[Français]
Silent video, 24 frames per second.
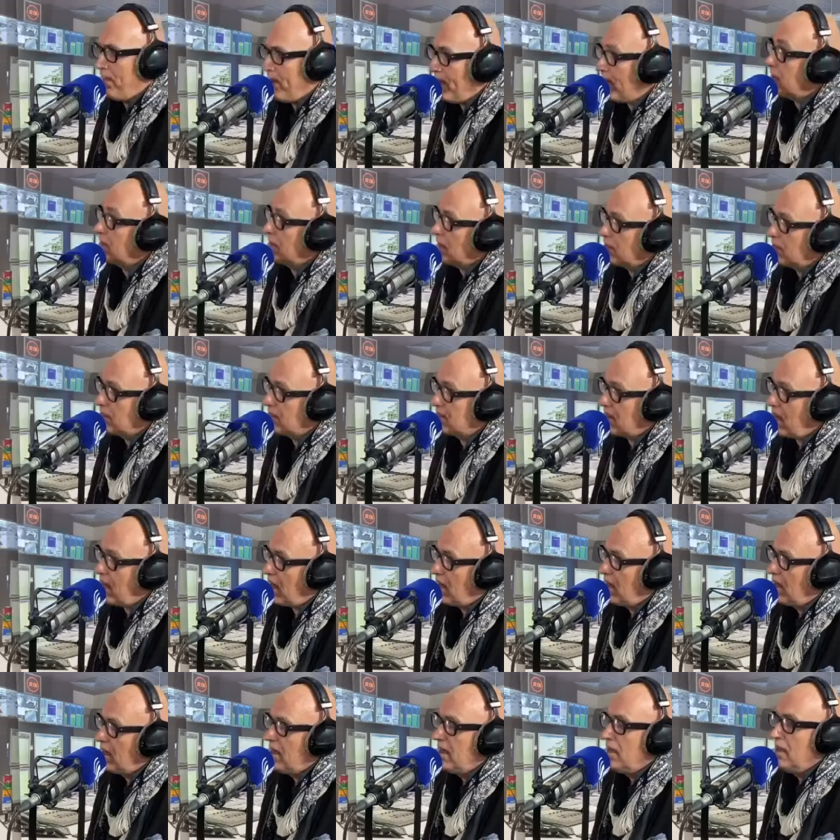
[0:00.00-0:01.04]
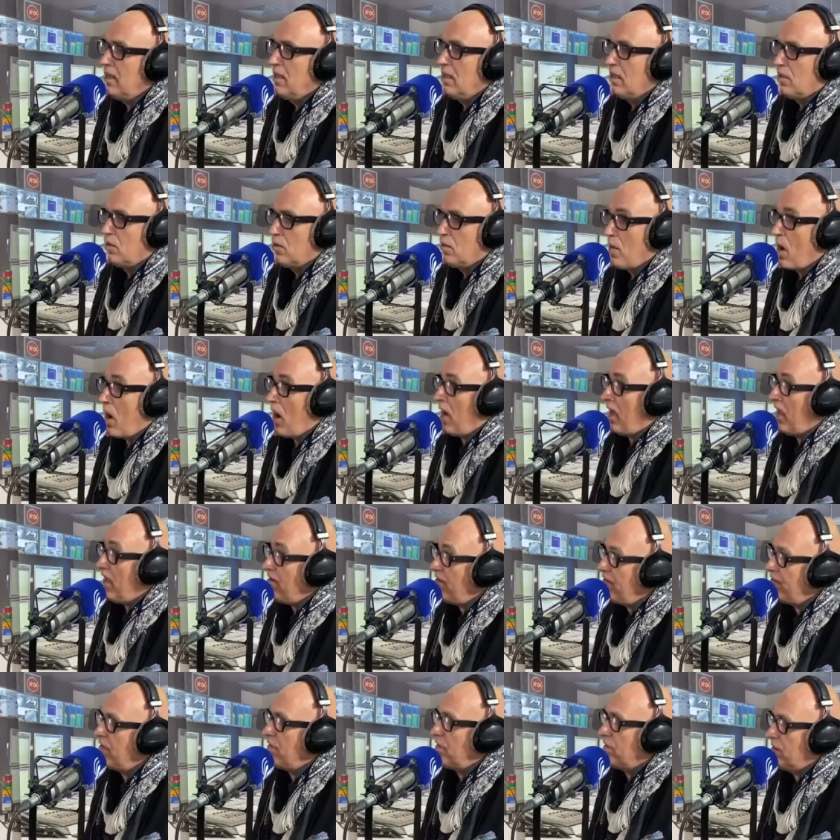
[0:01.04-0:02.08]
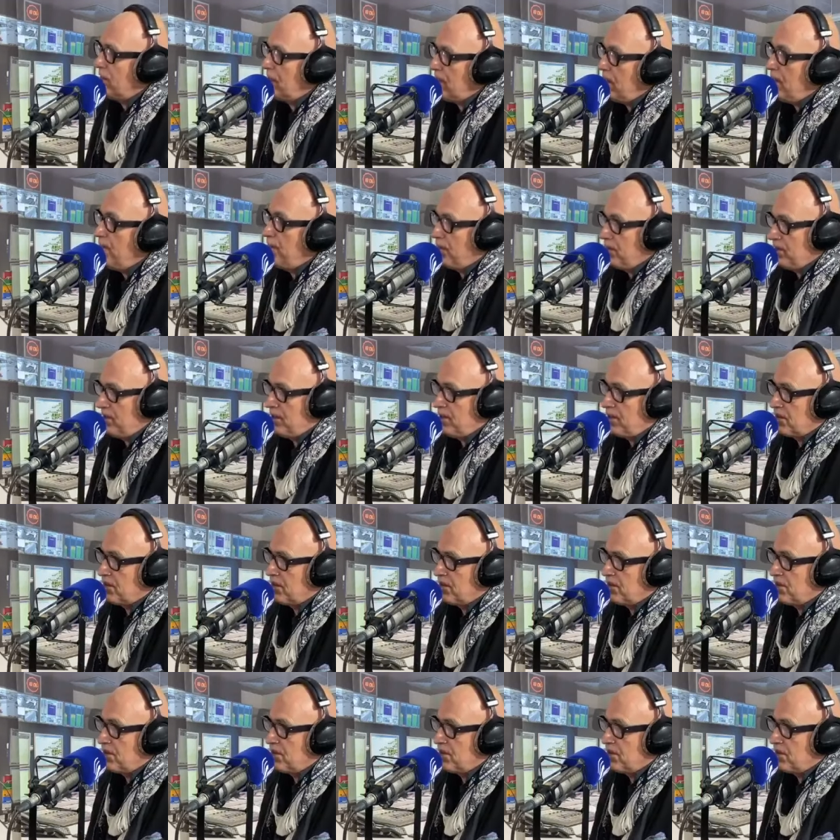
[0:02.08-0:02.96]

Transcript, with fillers: à partir de ça Comment inventer une position de